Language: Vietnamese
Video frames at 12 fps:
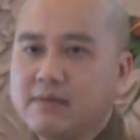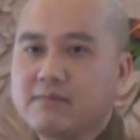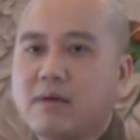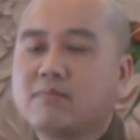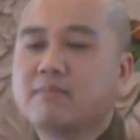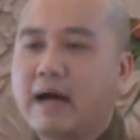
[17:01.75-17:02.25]

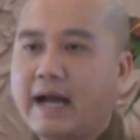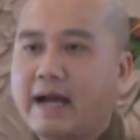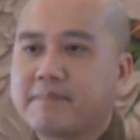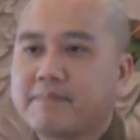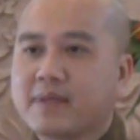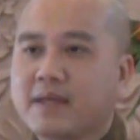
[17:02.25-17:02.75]
kiến ông
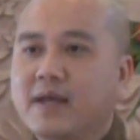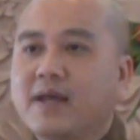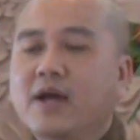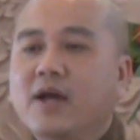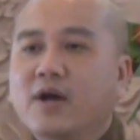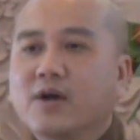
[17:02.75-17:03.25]
bà
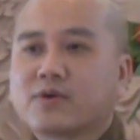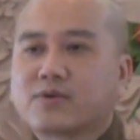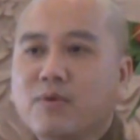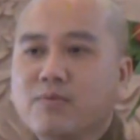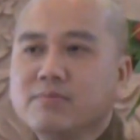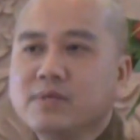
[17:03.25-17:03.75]

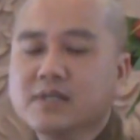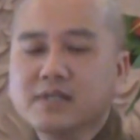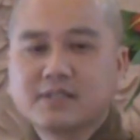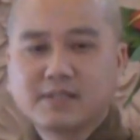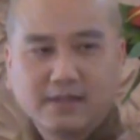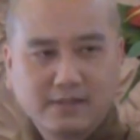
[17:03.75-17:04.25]
cúng
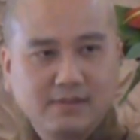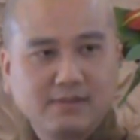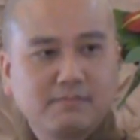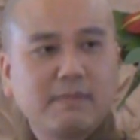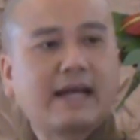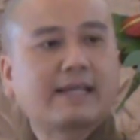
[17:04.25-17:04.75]
đương
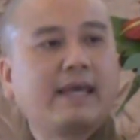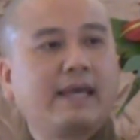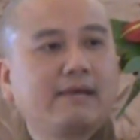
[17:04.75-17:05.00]
sự ba